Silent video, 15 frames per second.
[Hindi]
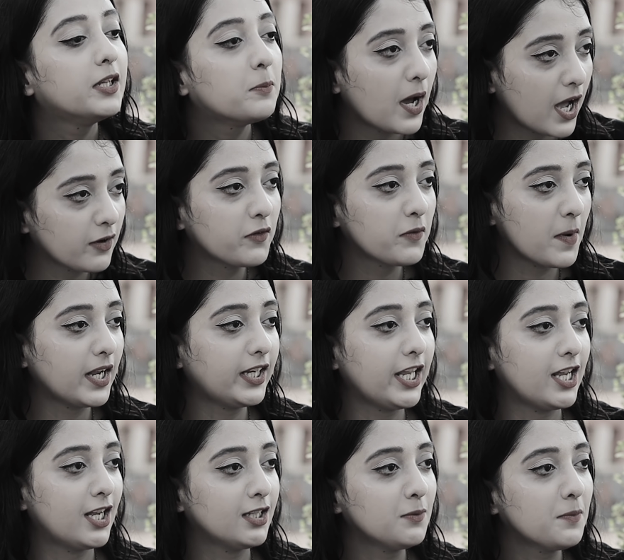दिमाग विमाग
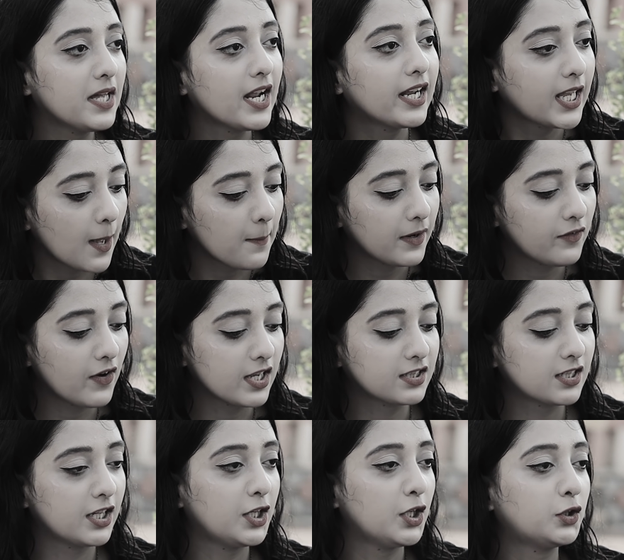ठीक है तुम्हारा क्या
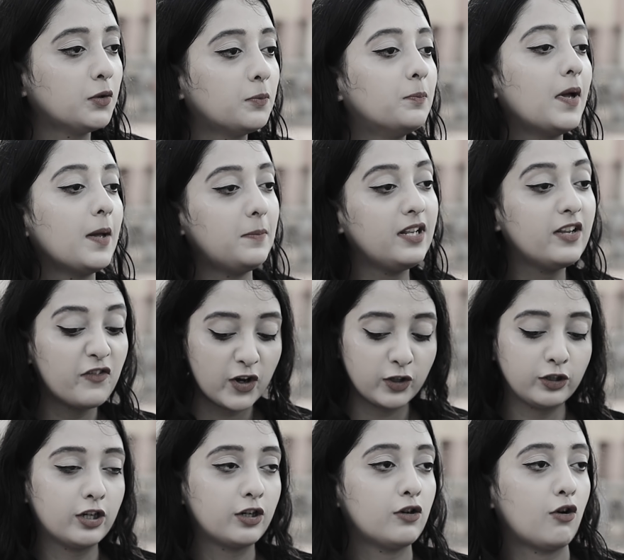बकवास कर रहे हो तुम मैं भी
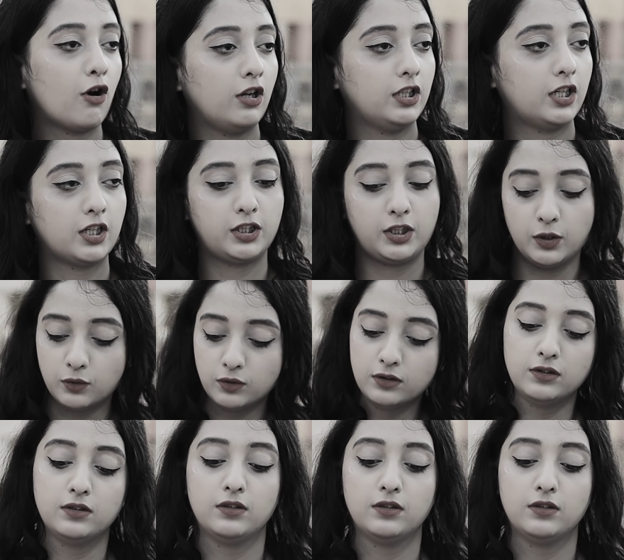लिवानुका को कॉल करती हूँ